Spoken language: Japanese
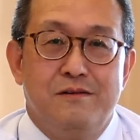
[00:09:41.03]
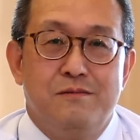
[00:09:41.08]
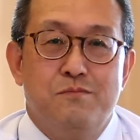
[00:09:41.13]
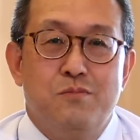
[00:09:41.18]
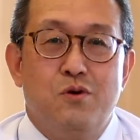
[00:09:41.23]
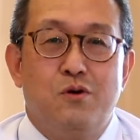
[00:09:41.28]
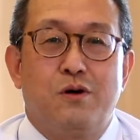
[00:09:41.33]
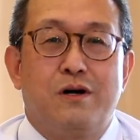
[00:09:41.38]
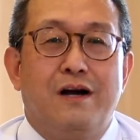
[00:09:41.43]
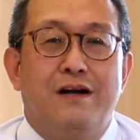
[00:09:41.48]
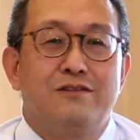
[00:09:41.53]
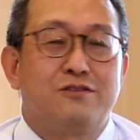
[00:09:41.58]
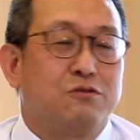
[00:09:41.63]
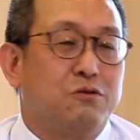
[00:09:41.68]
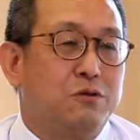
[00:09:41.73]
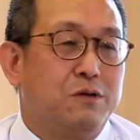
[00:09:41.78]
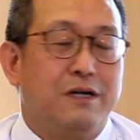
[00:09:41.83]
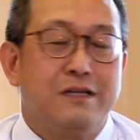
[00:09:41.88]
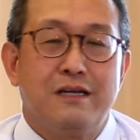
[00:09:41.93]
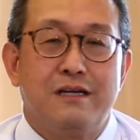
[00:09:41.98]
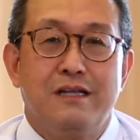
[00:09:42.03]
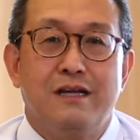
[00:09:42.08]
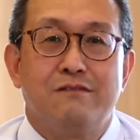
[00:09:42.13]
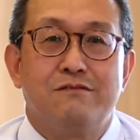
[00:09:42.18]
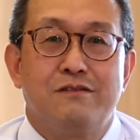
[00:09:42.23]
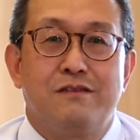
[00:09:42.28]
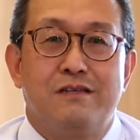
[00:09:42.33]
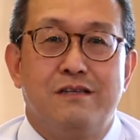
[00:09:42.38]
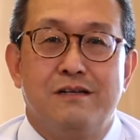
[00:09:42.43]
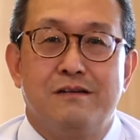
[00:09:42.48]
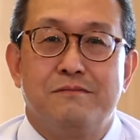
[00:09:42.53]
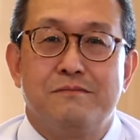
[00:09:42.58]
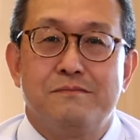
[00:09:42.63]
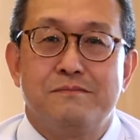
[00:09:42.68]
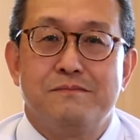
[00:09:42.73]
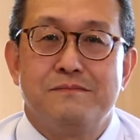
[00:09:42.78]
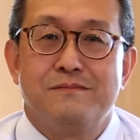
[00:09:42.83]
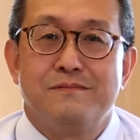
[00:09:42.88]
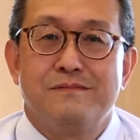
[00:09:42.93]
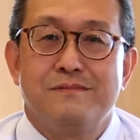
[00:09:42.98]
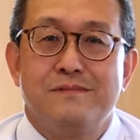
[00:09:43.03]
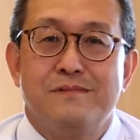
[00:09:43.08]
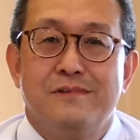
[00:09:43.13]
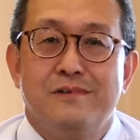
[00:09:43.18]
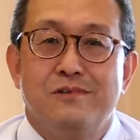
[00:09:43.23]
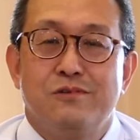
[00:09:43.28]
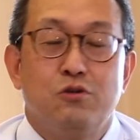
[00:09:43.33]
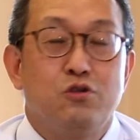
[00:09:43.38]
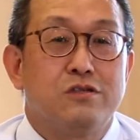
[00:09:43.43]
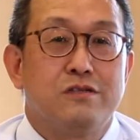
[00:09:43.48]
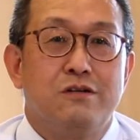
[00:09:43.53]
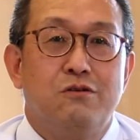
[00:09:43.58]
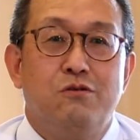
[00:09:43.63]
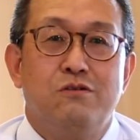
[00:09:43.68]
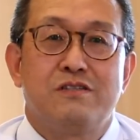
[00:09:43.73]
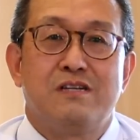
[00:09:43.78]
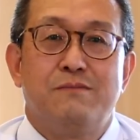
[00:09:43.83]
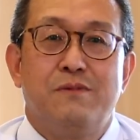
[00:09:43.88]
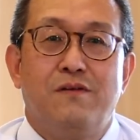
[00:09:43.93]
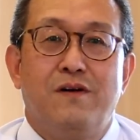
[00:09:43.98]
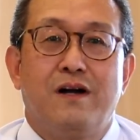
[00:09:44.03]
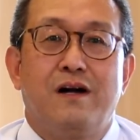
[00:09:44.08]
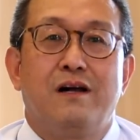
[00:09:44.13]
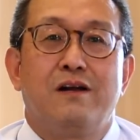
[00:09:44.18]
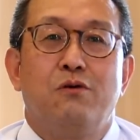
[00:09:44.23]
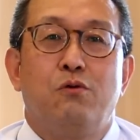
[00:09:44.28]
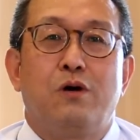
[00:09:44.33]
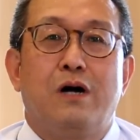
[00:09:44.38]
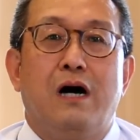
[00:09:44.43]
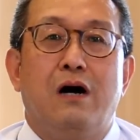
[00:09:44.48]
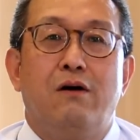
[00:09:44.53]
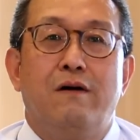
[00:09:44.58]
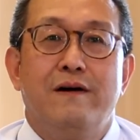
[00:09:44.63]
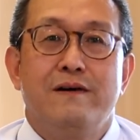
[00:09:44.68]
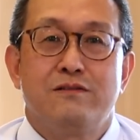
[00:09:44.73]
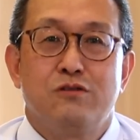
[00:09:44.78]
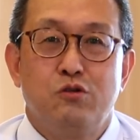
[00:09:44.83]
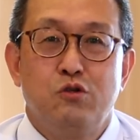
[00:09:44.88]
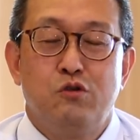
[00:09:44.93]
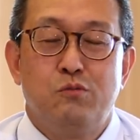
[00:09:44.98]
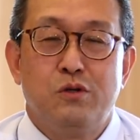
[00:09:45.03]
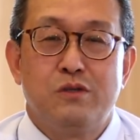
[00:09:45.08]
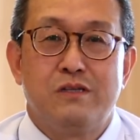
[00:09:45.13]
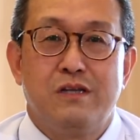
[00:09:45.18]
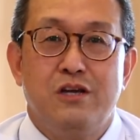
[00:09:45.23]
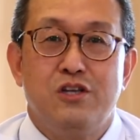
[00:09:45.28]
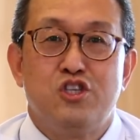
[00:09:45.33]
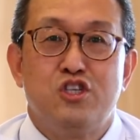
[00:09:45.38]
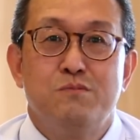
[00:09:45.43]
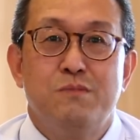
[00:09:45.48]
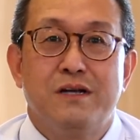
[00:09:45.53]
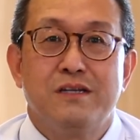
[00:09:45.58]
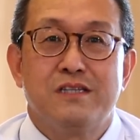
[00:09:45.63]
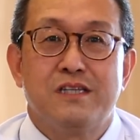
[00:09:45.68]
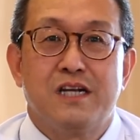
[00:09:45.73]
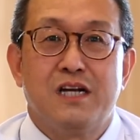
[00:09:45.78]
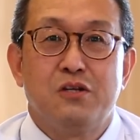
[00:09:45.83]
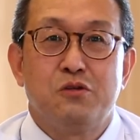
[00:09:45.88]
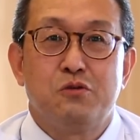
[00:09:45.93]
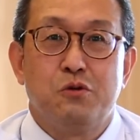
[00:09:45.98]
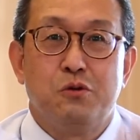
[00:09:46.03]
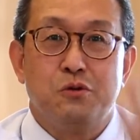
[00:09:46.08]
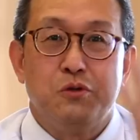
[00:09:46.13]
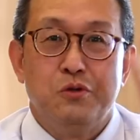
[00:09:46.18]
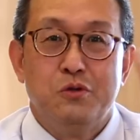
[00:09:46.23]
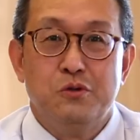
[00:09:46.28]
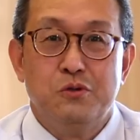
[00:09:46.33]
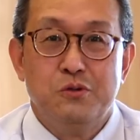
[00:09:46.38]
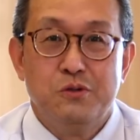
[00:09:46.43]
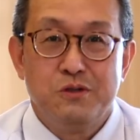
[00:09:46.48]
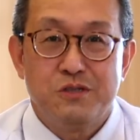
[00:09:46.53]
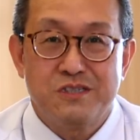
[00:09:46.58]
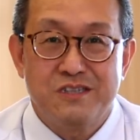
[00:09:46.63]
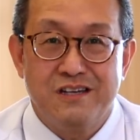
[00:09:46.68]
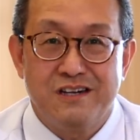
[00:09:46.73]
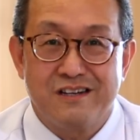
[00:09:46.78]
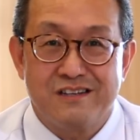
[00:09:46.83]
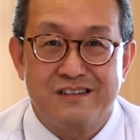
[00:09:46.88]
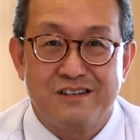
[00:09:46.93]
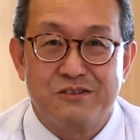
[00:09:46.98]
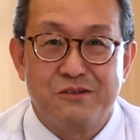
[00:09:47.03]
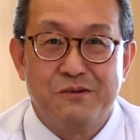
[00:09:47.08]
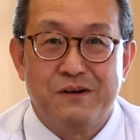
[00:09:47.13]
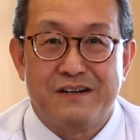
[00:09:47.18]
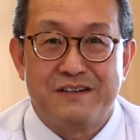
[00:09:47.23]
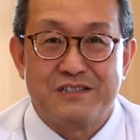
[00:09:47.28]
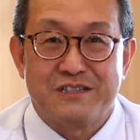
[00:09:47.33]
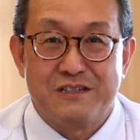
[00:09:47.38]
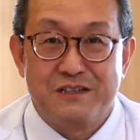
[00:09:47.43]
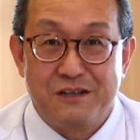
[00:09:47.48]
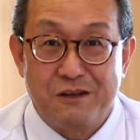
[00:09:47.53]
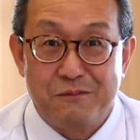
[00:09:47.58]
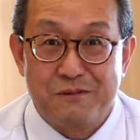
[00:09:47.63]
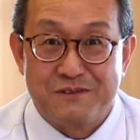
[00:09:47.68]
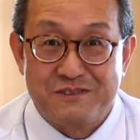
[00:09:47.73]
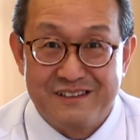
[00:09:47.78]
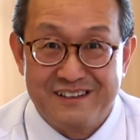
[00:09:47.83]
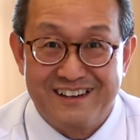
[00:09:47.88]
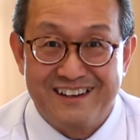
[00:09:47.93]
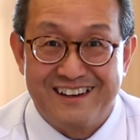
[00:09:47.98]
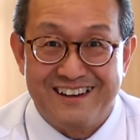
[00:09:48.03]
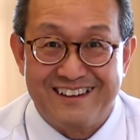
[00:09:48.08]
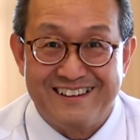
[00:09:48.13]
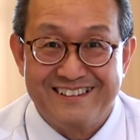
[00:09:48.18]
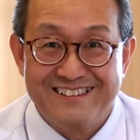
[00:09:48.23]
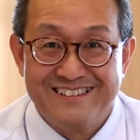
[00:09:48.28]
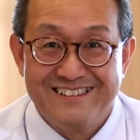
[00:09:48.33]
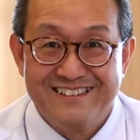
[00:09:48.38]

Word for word: もう返すことができなくってそしたら王様は彼をかわいそうに思って1万タラントを許してあげたという話が出てきますね。